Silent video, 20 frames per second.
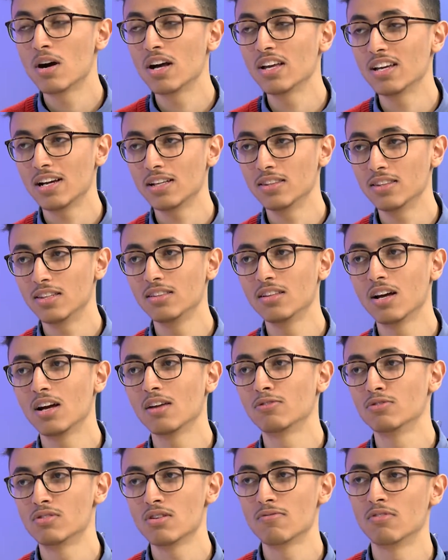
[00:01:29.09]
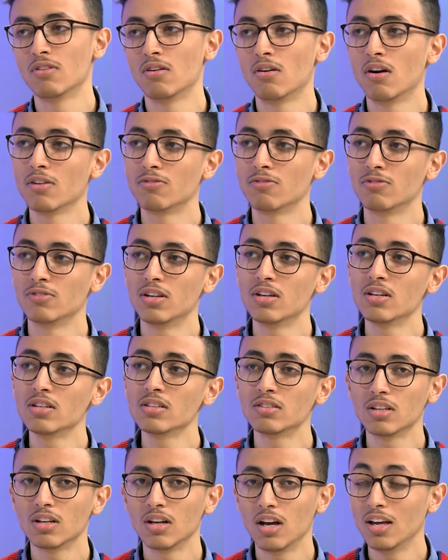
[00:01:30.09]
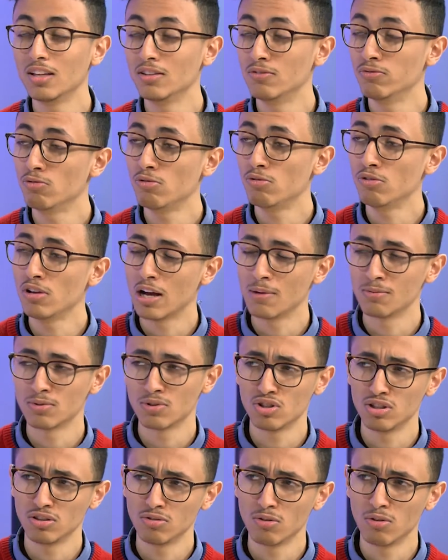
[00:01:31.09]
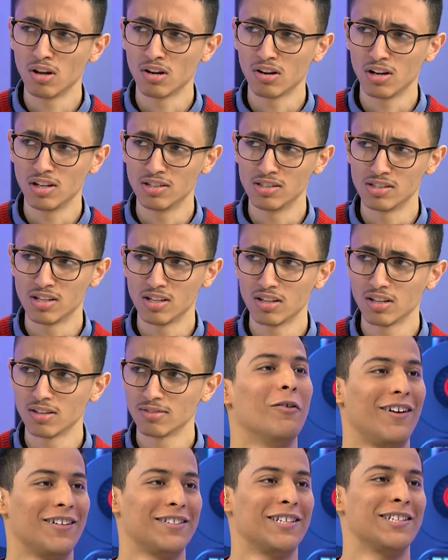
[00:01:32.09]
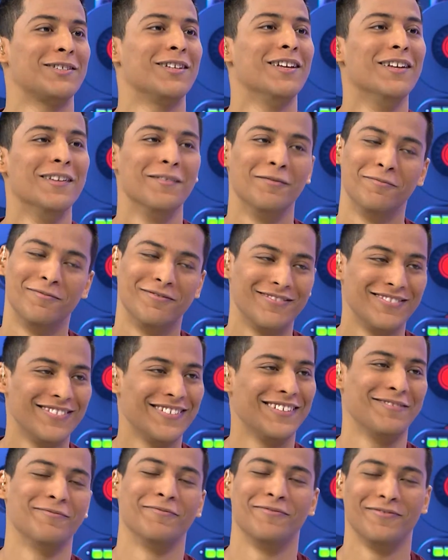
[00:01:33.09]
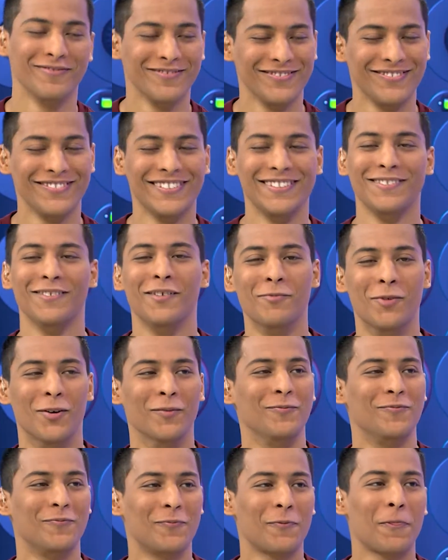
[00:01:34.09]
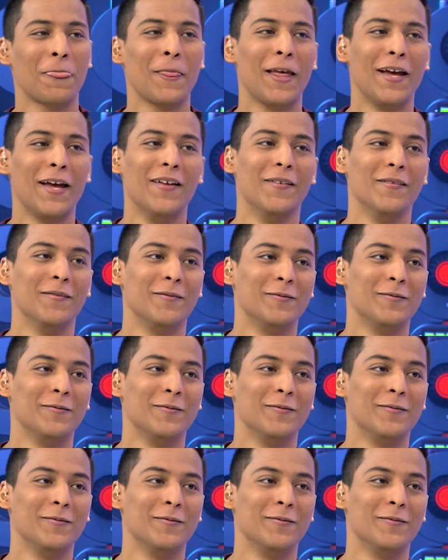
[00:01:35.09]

اي حد عنده ايفون 7 او ايفون 8 حيدفعوا له 25 دولار واو على اساس كتعويض آه، خير من